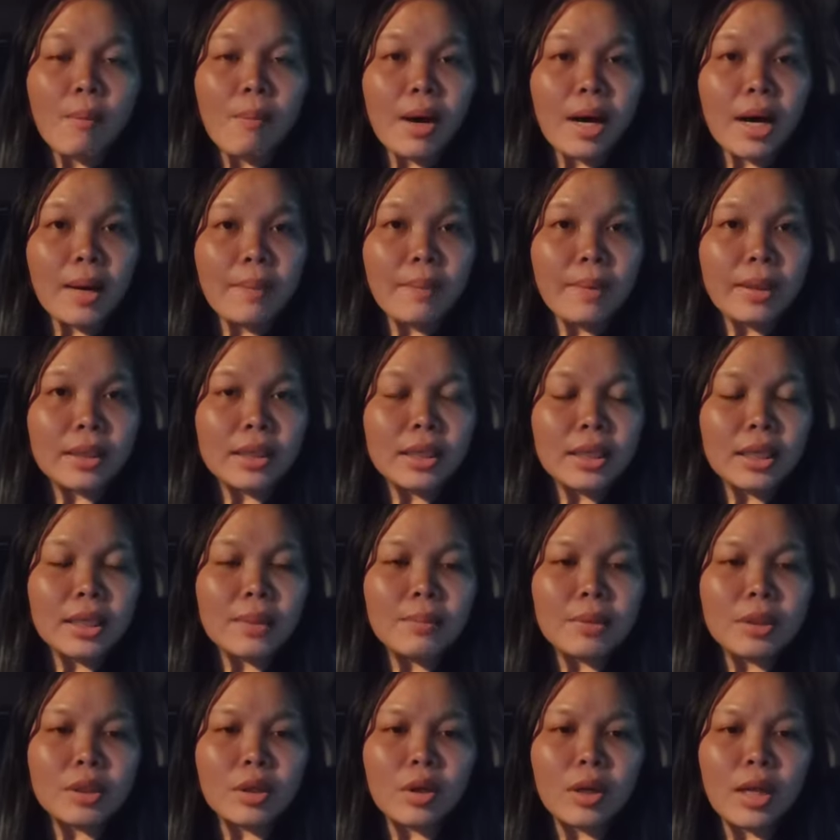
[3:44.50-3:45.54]
Mahkamah
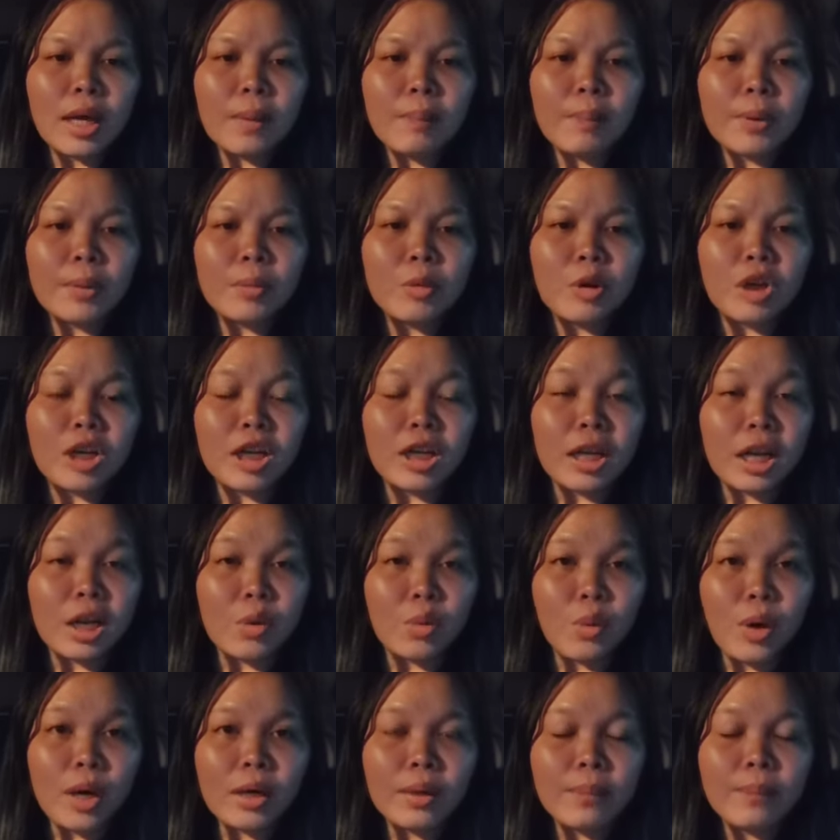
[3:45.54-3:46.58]
Tinggi menolak permohonan
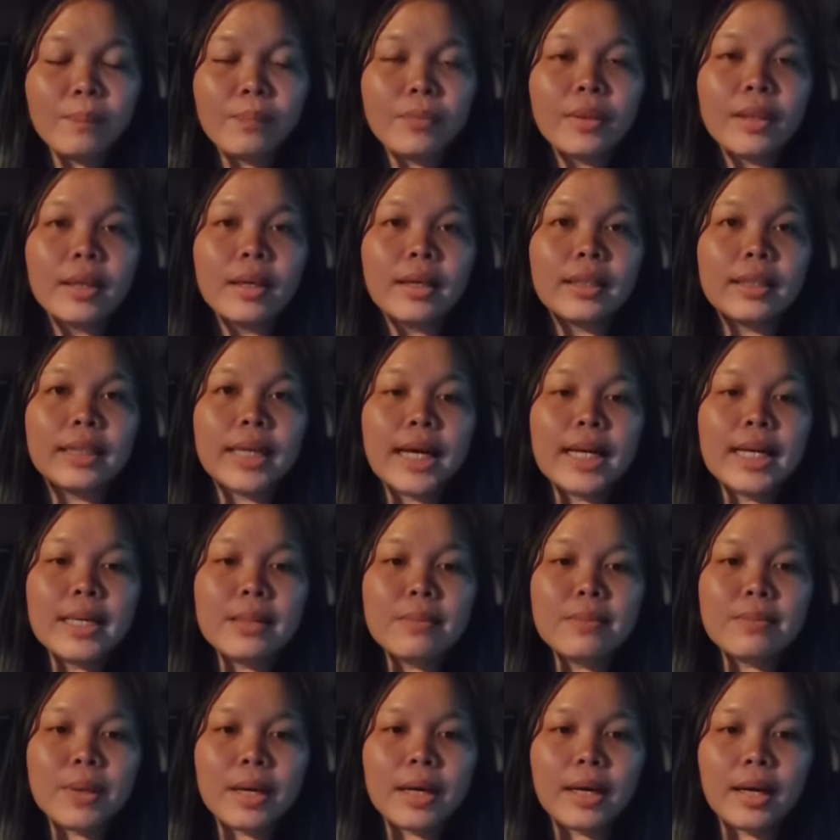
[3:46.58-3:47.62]
Anwar dan
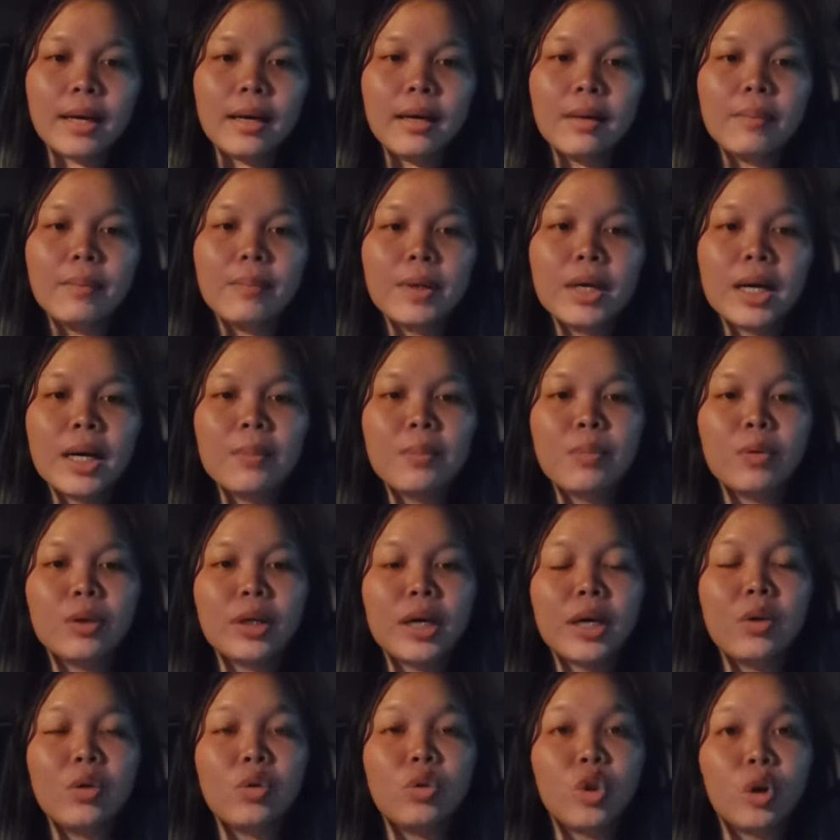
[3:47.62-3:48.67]
lembaga
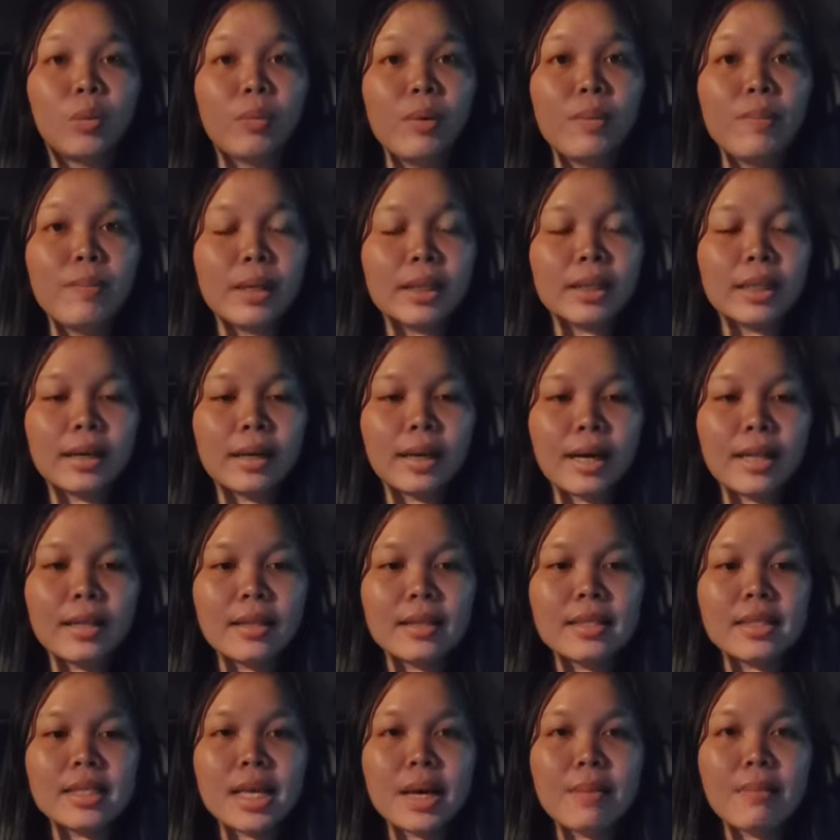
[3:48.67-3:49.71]
pengampunan untuk
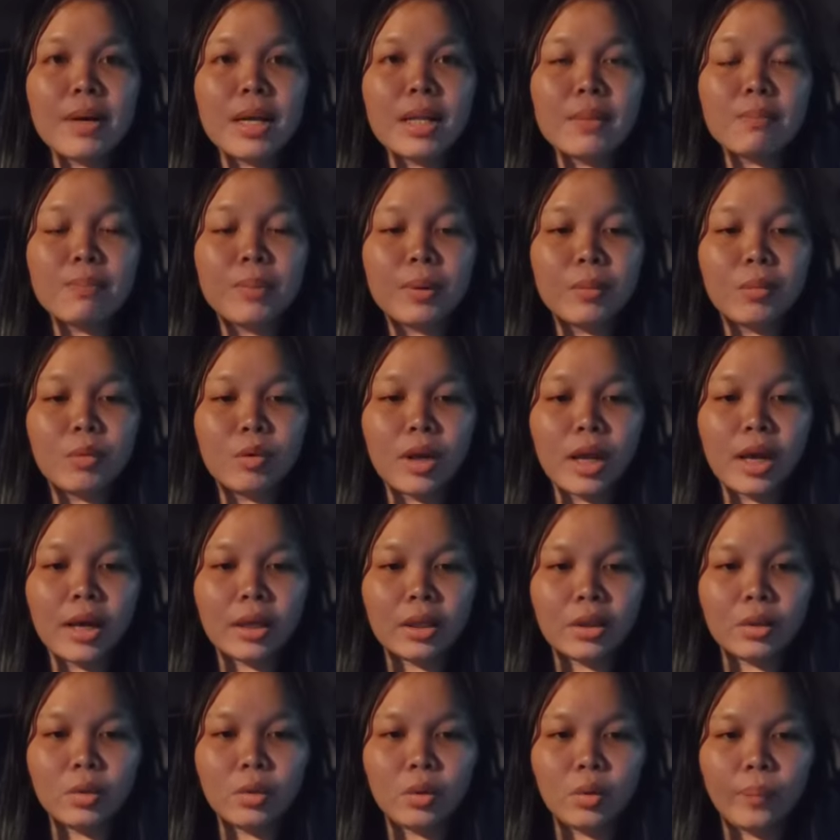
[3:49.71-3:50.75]
membatalkan saman pemula
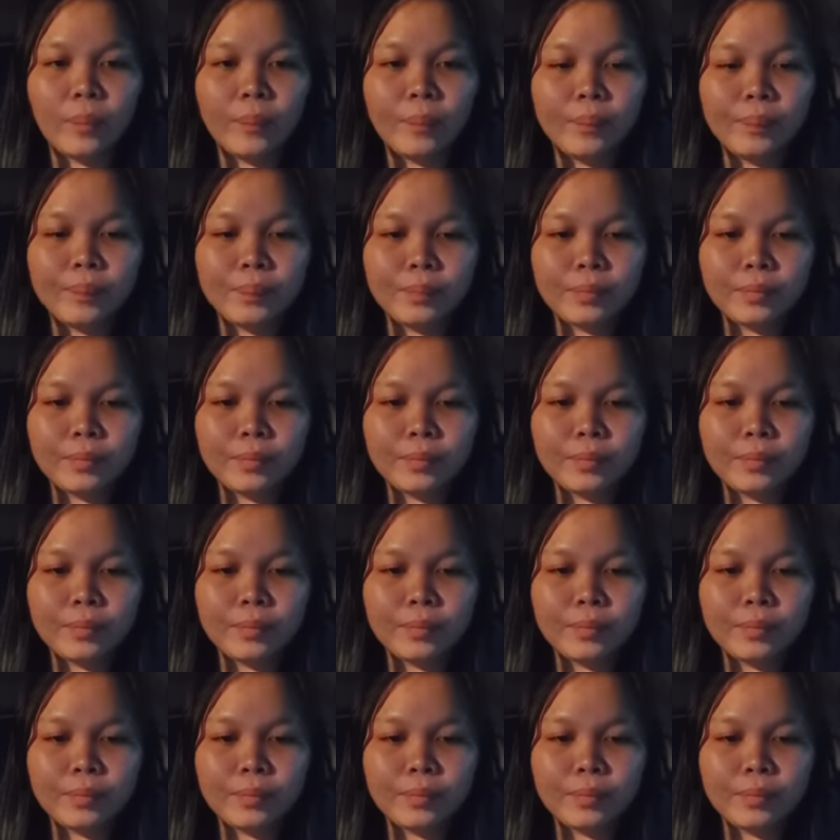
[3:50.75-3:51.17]
itu.